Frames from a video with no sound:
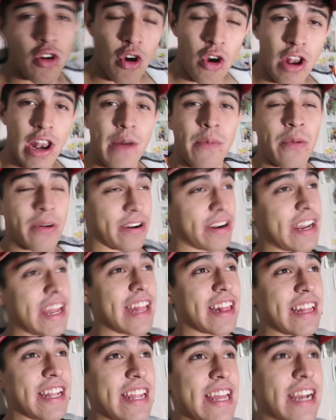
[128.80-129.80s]
no, la
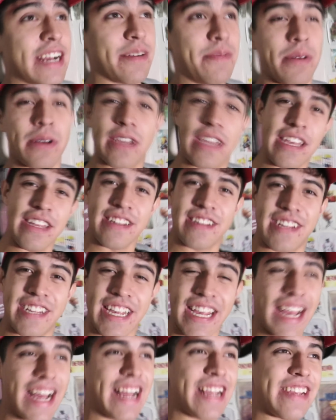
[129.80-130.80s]
morrilla tenía como
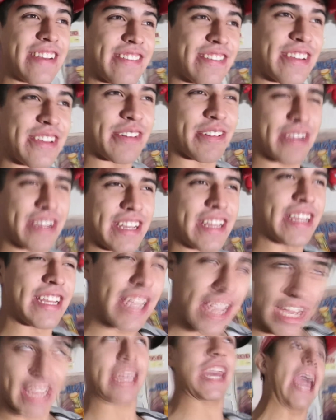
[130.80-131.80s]
15 años y yo, ¿qué, qué,